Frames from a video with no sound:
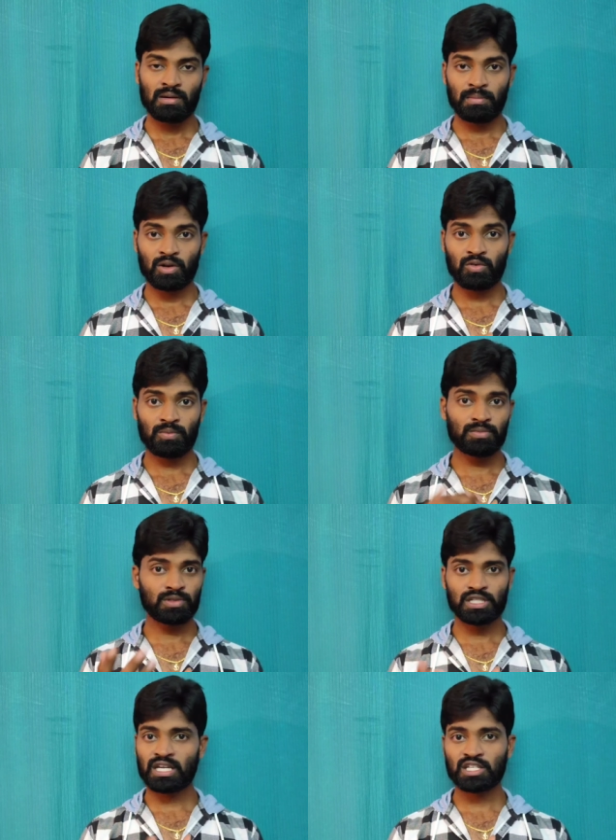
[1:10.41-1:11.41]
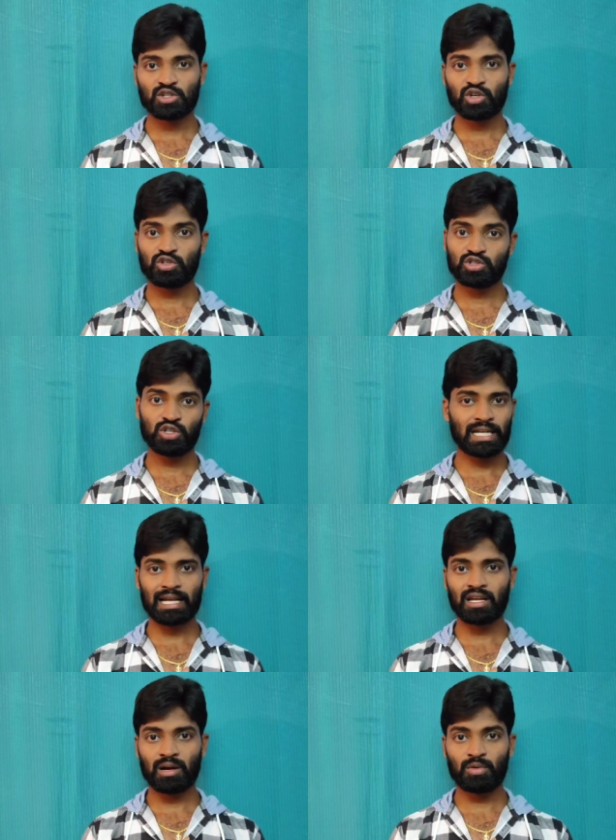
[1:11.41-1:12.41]
మనం షేర్ చేసుకోవచ్చు
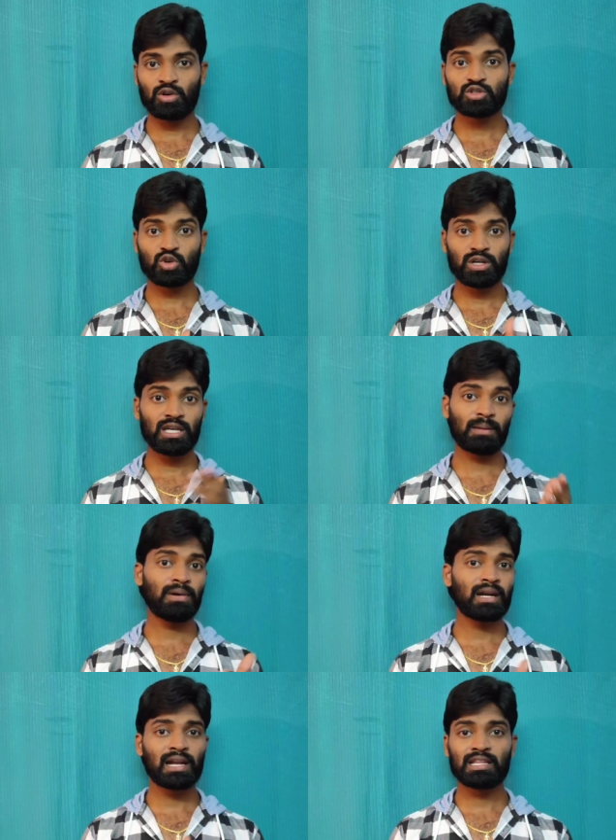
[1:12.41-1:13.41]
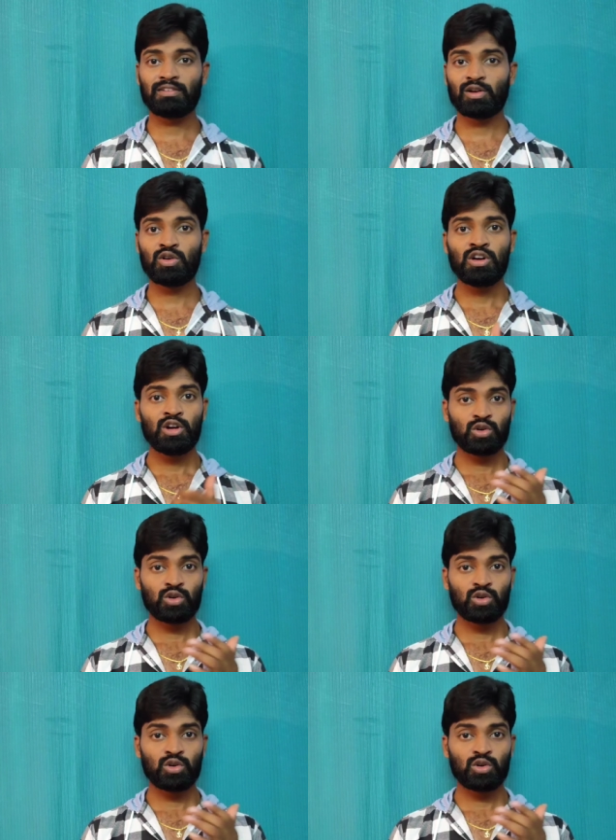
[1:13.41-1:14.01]
టెలిగ్రామ్లో సో ఈ అప్డేట్ని అయితే వీళ్ళు